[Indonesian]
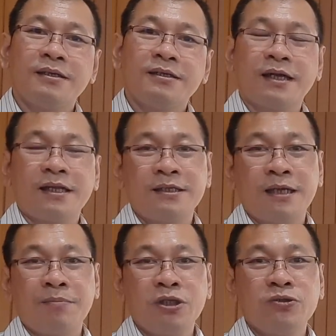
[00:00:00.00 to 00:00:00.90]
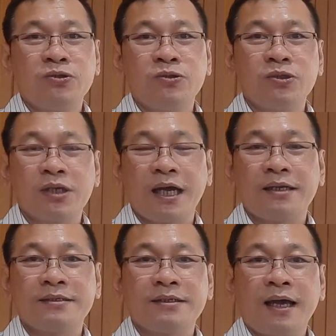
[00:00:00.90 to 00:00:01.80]
dengan tidak
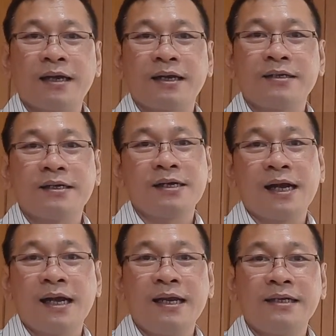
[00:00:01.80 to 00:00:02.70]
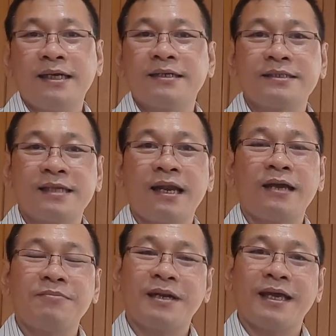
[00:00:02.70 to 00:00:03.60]
menyudutkan akan kegagalan dan
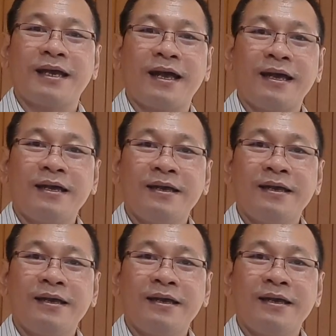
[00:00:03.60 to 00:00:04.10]
kesalahan mereka.